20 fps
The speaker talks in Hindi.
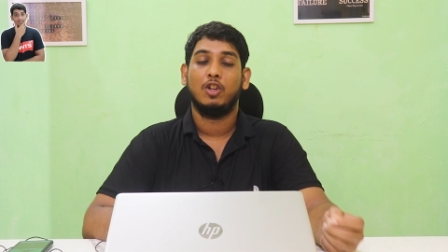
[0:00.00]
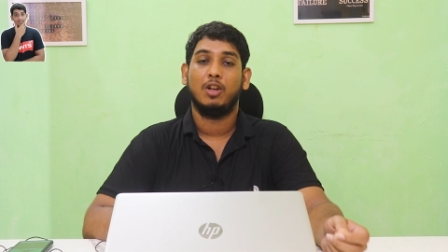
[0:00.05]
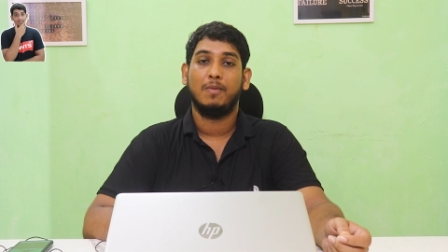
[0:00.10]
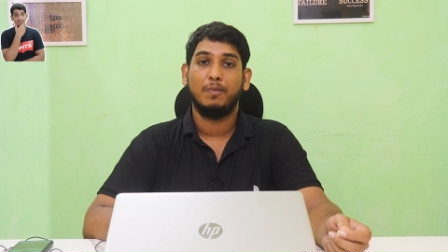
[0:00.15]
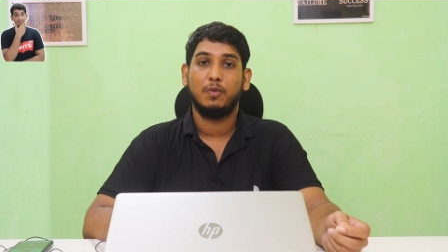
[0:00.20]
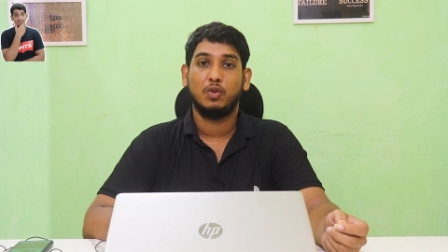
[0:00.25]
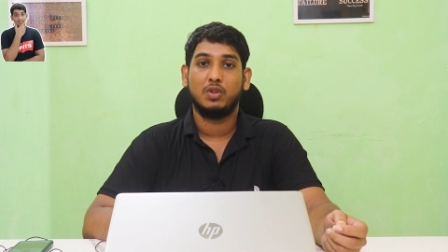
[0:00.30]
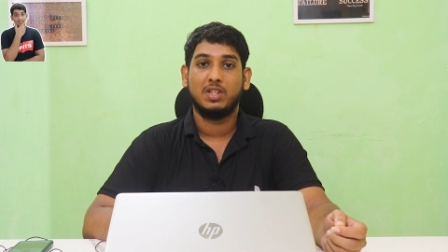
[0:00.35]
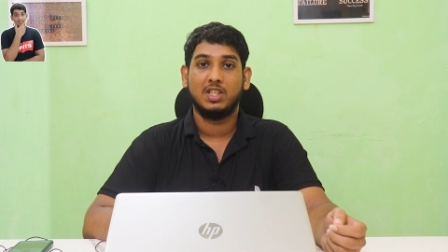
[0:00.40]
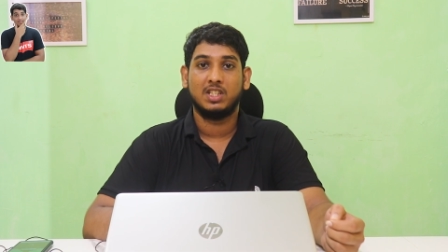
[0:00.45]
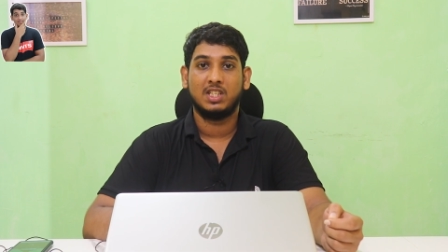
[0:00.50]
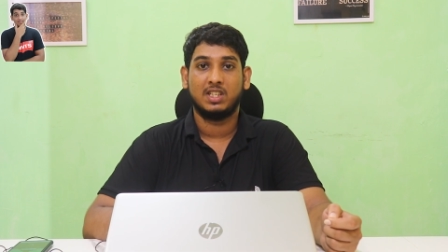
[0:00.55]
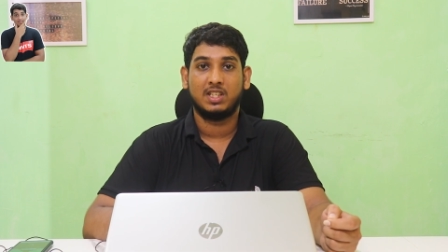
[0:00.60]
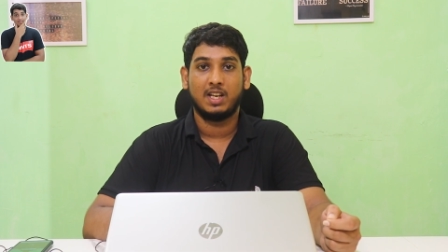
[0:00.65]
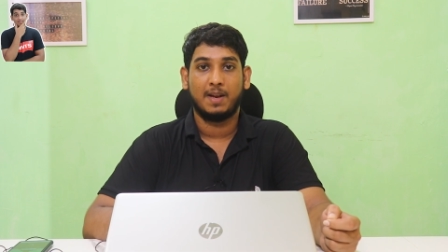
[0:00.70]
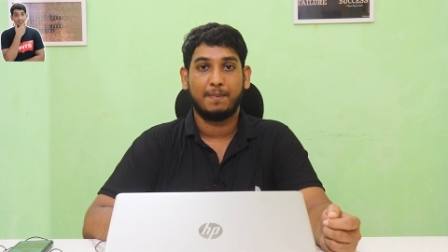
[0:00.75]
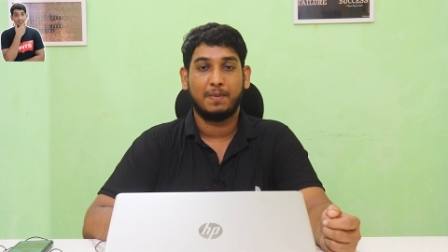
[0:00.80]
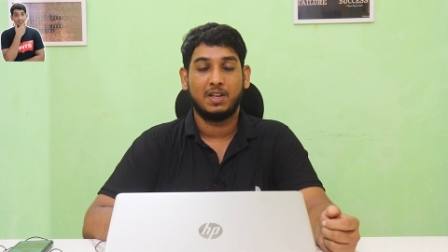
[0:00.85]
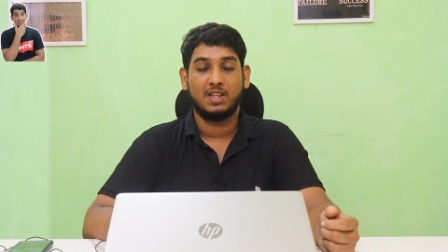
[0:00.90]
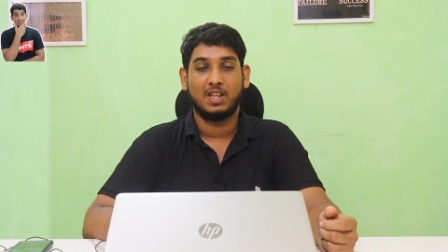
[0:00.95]
तो हम दूसरे
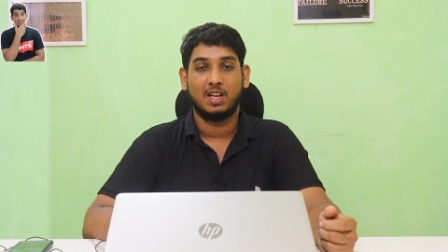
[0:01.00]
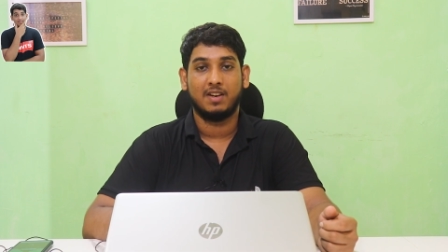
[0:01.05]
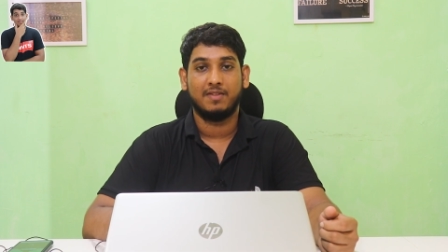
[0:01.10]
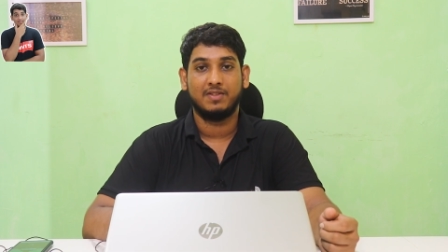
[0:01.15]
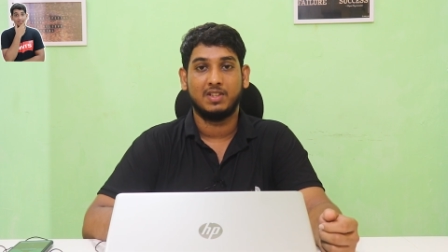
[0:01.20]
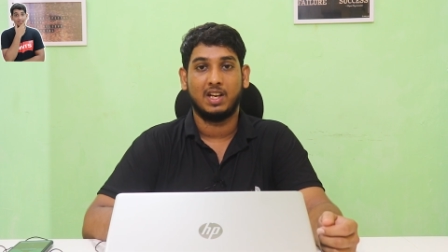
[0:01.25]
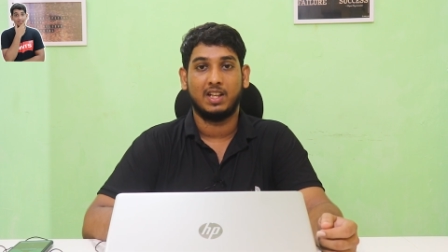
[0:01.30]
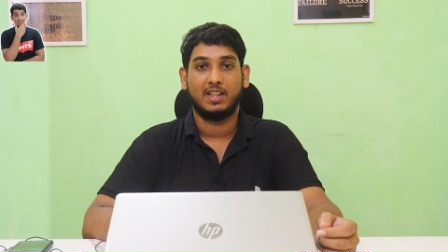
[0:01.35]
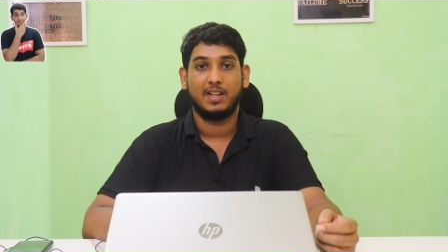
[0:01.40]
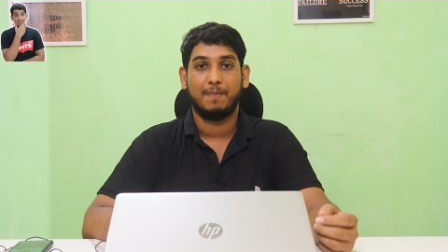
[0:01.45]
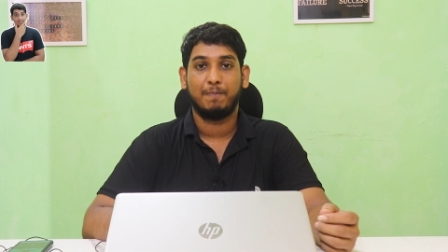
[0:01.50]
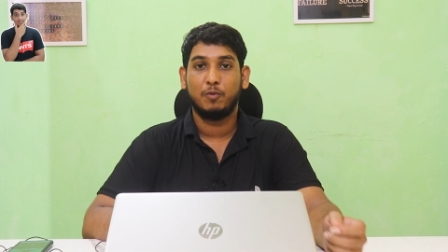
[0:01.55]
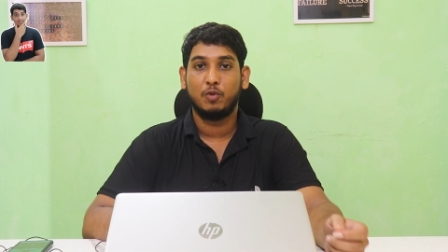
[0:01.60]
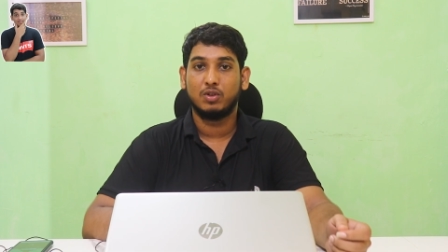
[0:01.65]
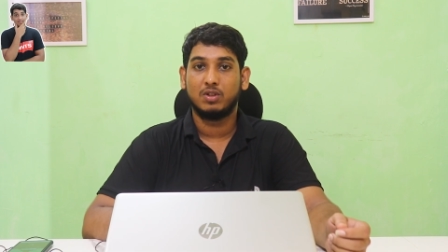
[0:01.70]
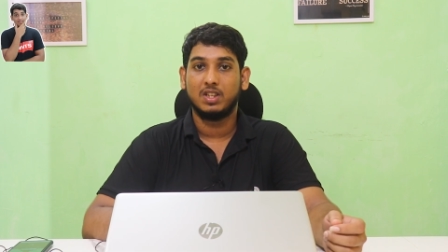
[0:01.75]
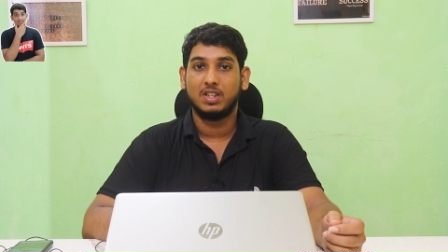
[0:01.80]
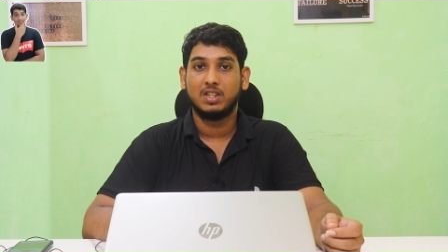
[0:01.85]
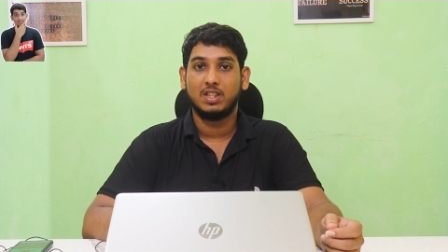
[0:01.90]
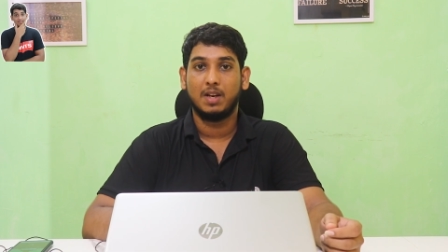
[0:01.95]
स्टेप की तरफ जाते हैं
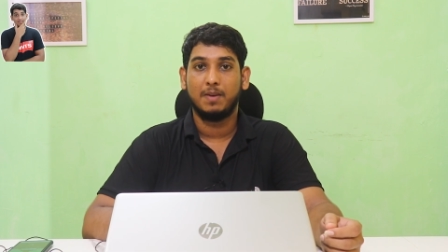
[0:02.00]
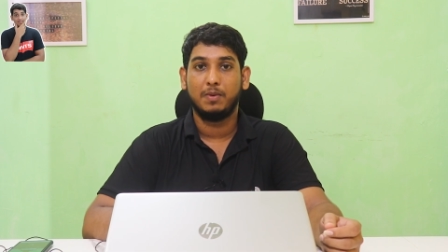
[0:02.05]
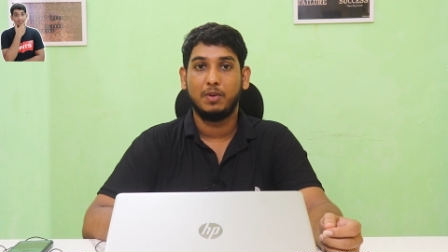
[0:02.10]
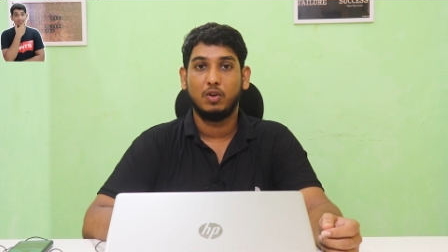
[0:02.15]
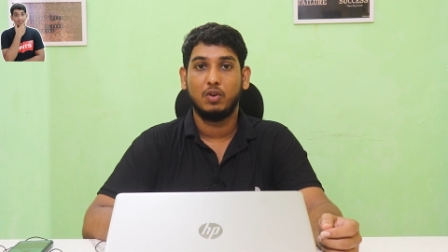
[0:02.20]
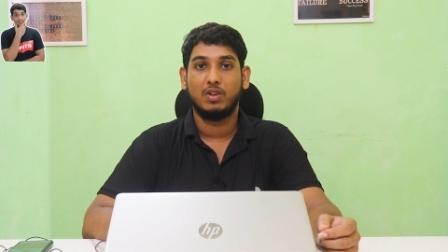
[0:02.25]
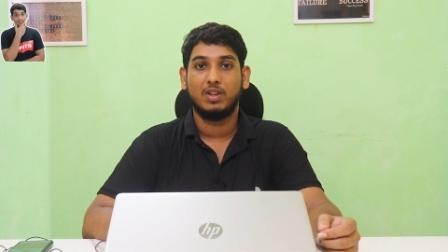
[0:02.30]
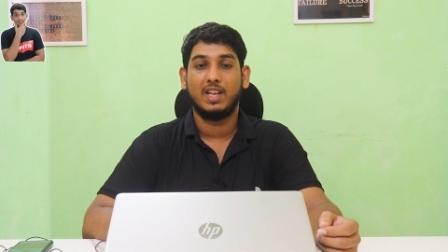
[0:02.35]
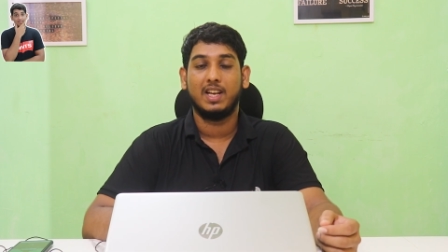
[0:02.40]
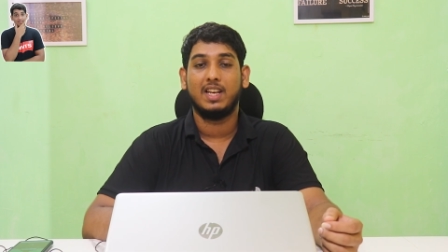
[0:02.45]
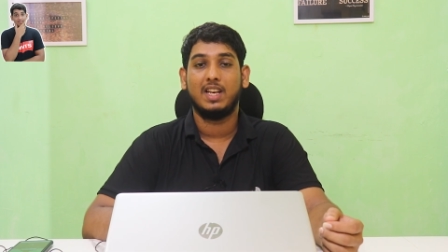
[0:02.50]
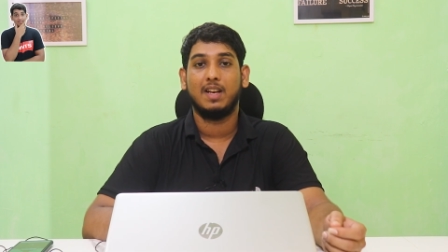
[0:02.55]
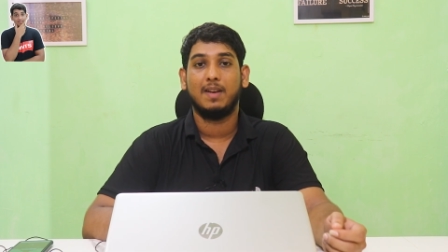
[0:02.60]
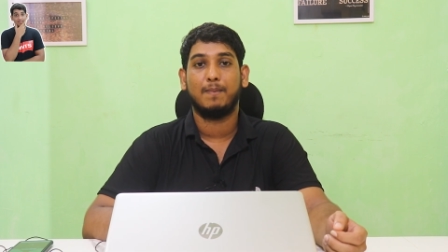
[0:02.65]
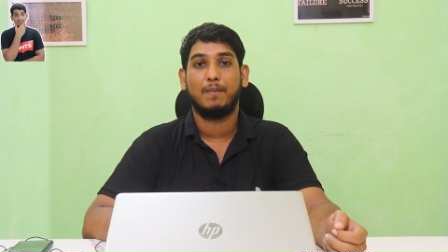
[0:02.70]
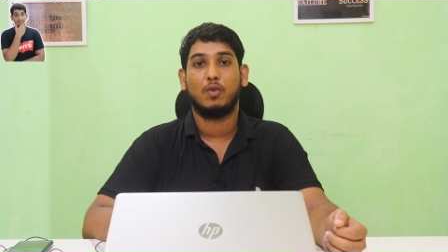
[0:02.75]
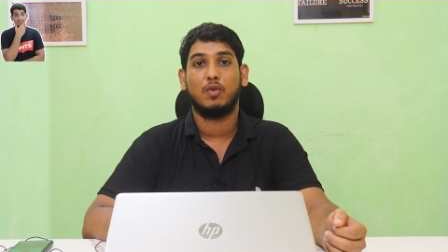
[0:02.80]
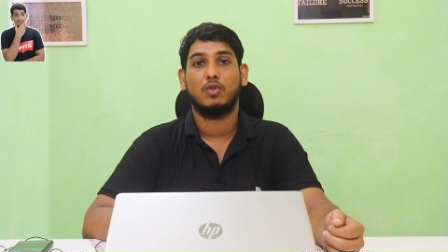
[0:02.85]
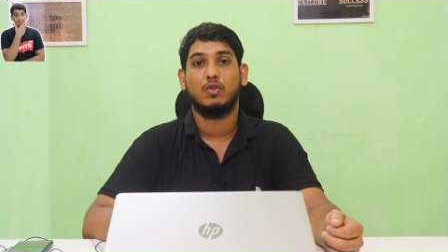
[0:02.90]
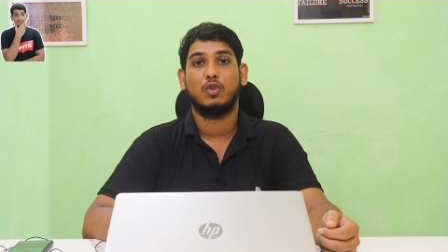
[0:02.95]
दूसरे स्टेप ये होता है कि
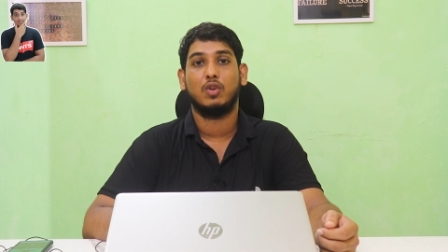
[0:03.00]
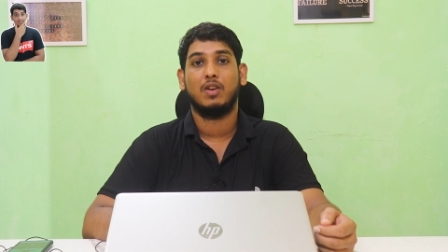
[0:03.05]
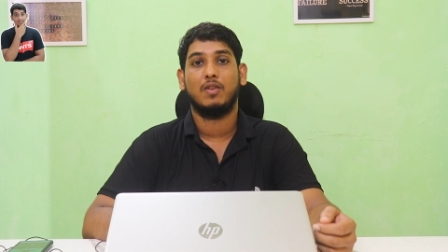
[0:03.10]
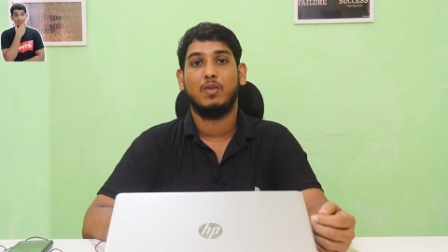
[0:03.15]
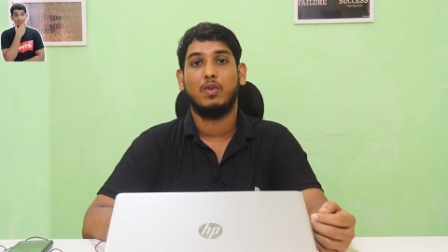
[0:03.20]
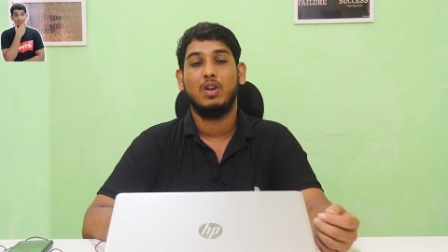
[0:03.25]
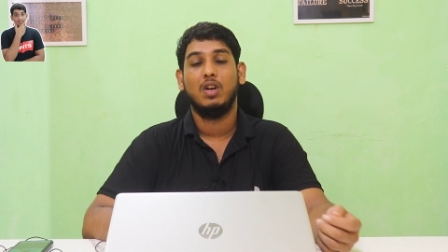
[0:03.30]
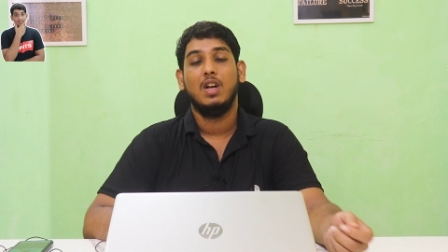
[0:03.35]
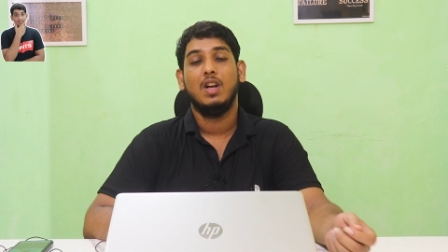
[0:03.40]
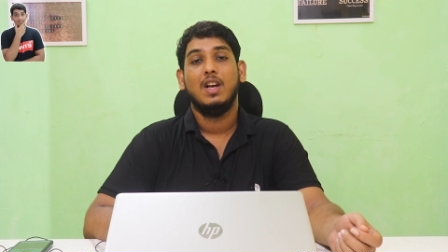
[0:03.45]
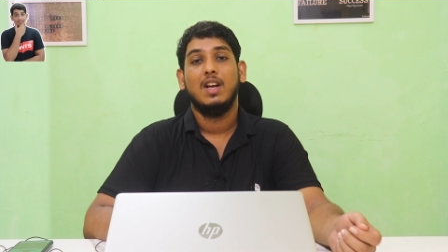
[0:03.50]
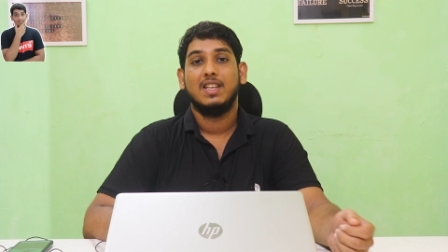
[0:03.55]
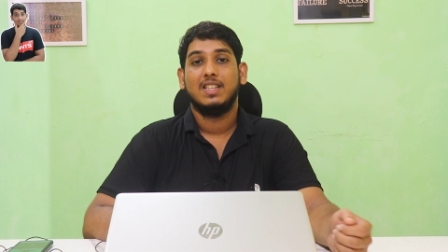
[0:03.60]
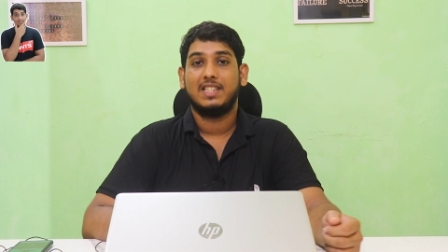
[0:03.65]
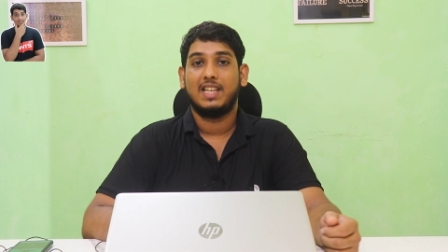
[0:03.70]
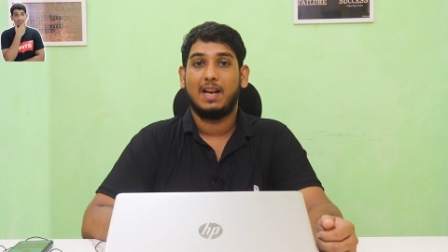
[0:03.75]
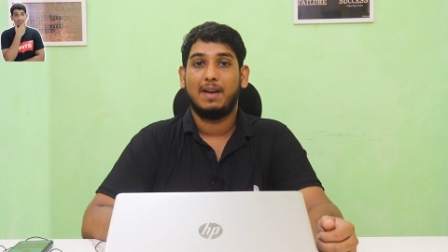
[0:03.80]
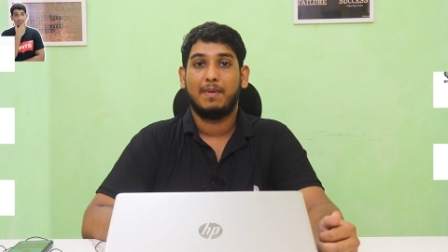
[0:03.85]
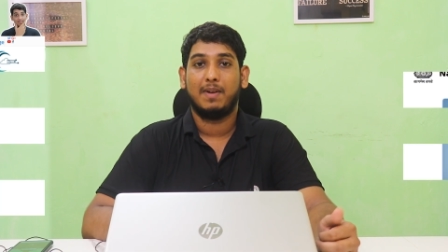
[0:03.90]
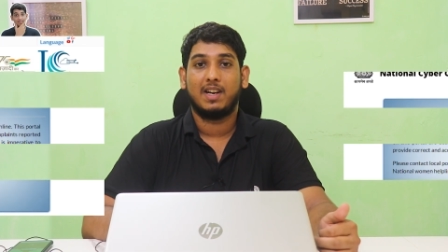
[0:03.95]
हम को जो है वो
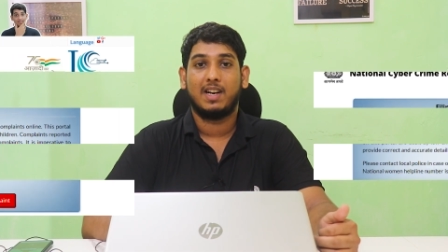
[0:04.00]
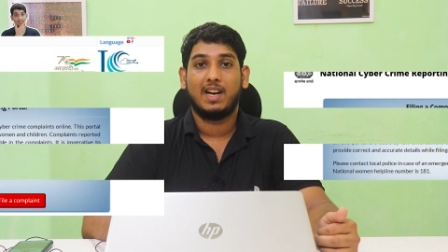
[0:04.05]
साइबर